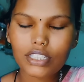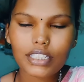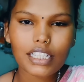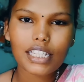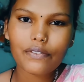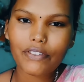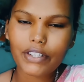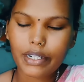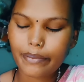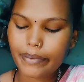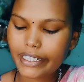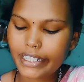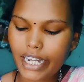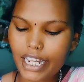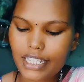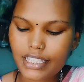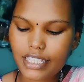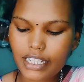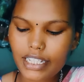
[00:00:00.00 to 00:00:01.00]
चलिए फटाफट
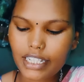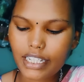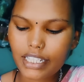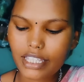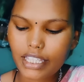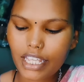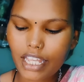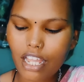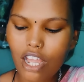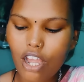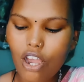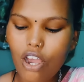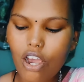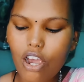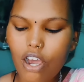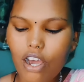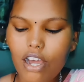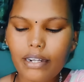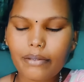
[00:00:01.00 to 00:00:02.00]
नाश्ता करते हैं
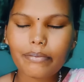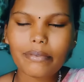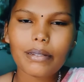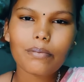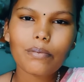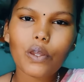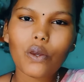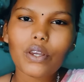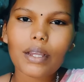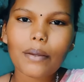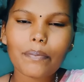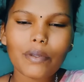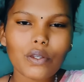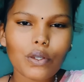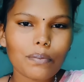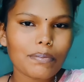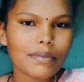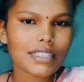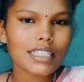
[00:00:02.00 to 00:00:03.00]
और मेरे ब्लॉग आप
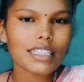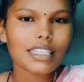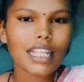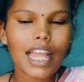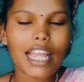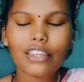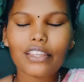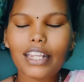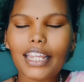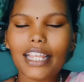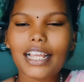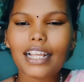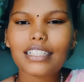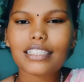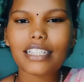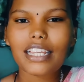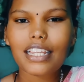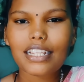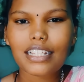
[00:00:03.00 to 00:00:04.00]
लोगों को पसंद आए तो लाइक
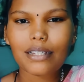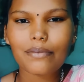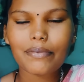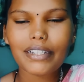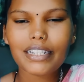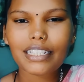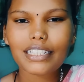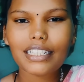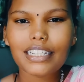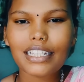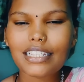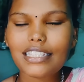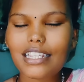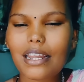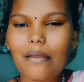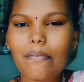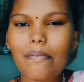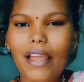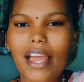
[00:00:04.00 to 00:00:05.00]
शेयर कमेंट भी ढेर
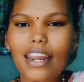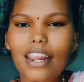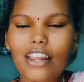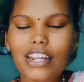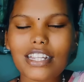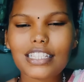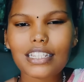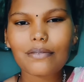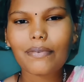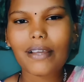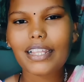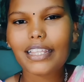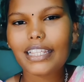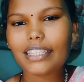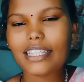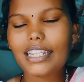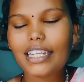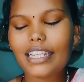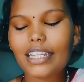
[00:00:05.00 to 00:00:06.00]
सारे प्यार और आशीर्वाद
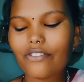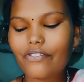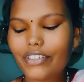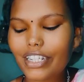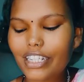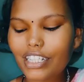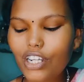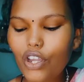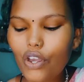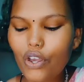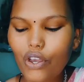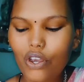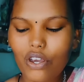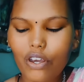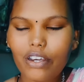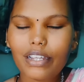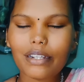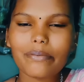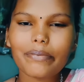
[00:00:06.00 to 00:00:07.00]
देते रहिए
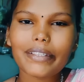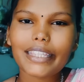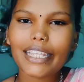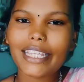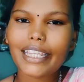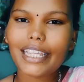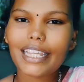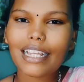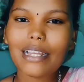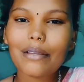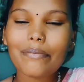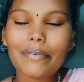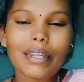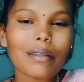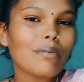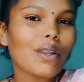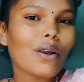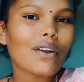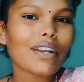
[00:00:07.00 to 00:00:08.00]
फ्रेंड और बताइएगा
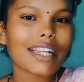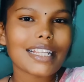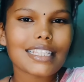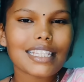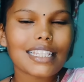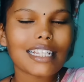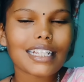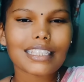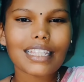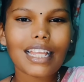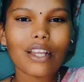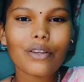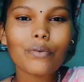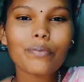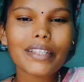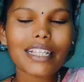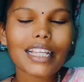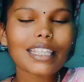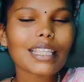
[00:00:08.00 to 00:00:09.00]
मेरा ब्लॉग कैसा लगता है
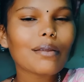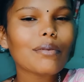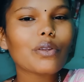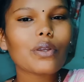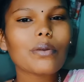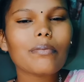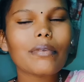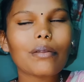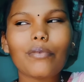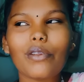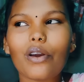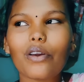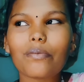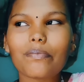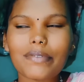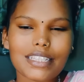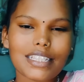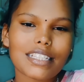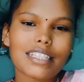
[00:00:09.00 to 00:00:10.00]
उम्मीद करता है आप लोगों को मेरा
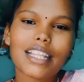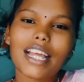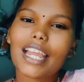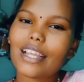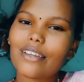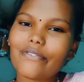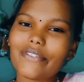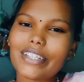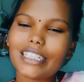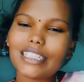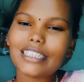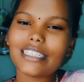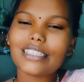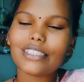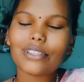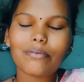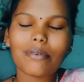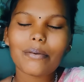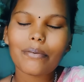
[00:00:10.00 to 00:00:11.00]
ब्लॉग पसंद आएगा फ्रेंड
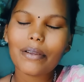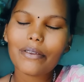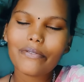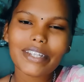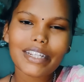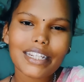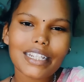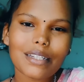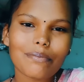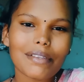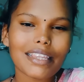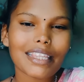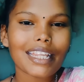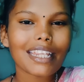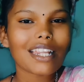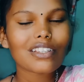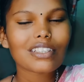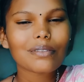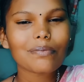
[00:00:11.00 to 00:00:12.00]
तो बाबा फ्रेंड मिलते
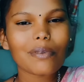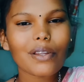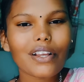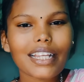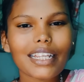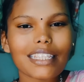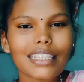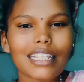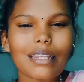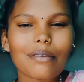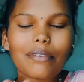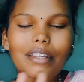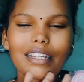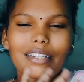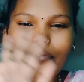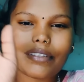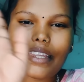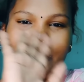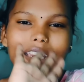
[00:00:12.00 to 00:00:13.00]
हैं नेक्स्ट ब्लॉग के अंदर
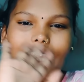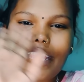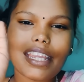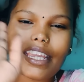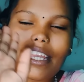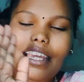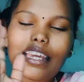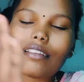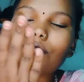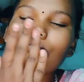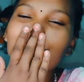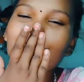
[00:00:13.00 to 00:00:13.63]
मैं ठीक है